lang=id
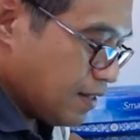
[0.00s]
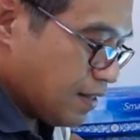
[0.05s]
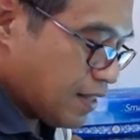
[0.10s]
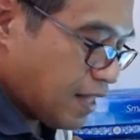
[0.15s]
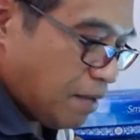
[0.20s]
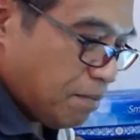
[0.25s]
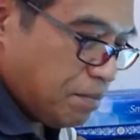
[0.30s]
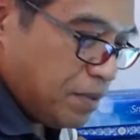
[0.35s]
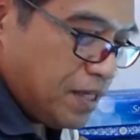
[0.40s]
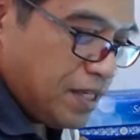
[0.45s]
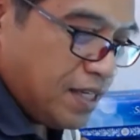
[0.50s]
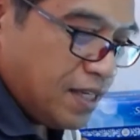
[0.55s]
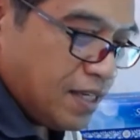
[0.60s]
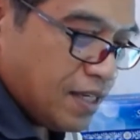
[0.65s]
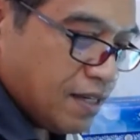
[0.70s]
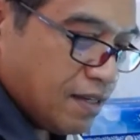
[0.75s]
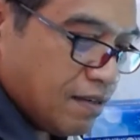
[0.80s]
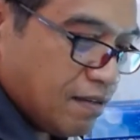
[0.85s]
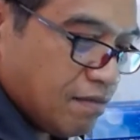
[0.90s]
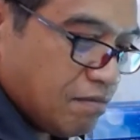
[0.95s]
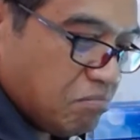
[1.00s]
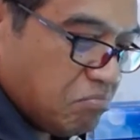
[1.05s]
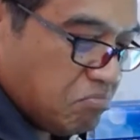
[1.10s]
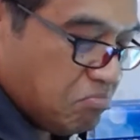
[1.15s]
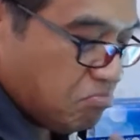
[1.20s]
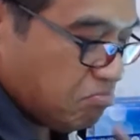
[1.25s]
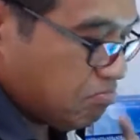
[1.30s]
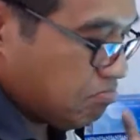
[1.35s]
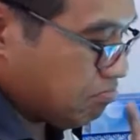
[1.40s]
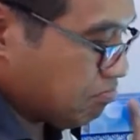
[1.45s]
tapi
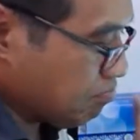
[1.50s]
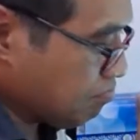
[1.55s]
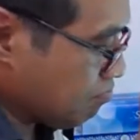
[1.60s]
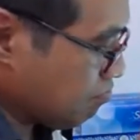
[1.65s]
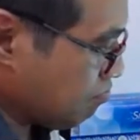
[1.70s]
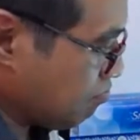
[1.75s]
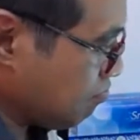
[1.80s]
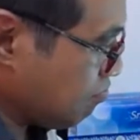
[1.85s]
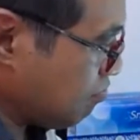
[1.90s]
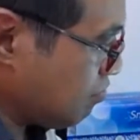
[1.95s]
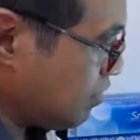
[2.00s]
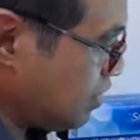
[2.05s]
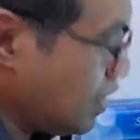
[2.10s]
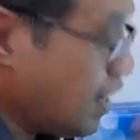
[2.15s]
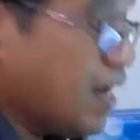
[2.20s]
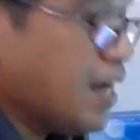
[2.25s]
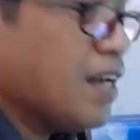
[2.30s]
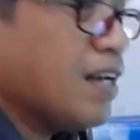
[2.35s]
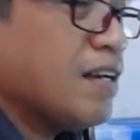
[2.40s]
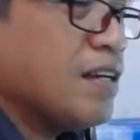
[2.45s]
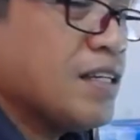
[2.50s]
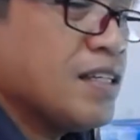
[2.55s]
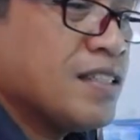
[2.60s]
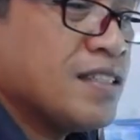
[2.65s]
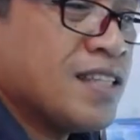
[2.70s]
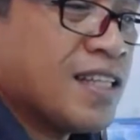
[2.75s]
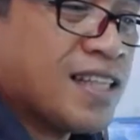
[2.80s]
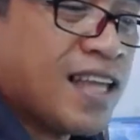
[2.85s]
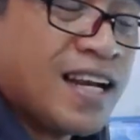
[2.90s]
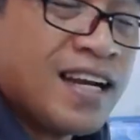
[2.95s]
ya,
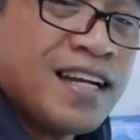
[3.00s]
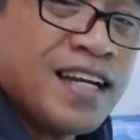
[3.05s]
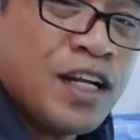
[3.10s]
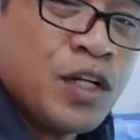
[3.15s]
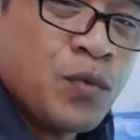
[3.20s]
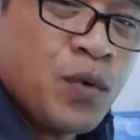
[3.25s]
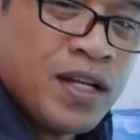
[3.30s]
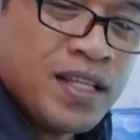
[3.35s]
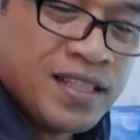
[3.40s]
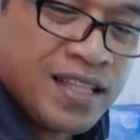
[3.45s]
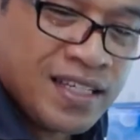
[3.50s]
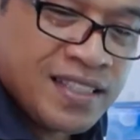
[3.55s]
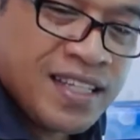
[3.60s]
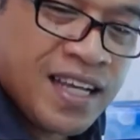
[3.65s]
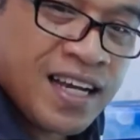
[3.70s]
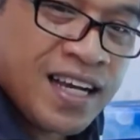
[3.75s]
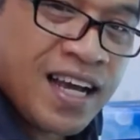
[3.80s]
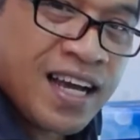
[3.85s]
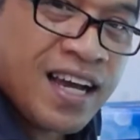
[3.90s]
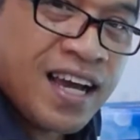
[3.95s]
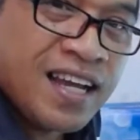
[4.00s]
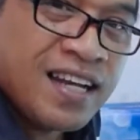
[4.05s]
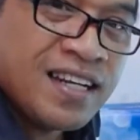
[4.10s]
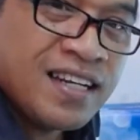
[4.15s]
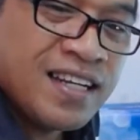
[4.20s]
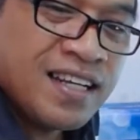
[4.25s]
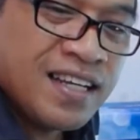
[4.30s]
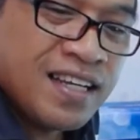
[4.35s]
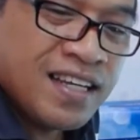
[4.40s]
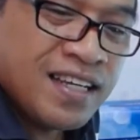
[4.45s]
setara dan kualitas yang akan
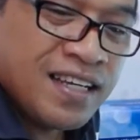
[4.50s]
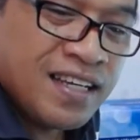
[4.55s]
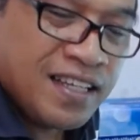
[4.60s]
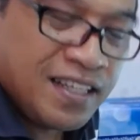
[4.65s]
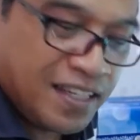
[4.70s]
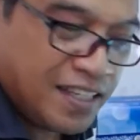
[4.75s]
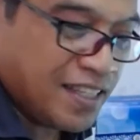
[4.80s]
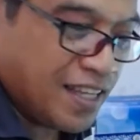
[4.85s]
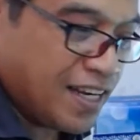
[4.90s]
kita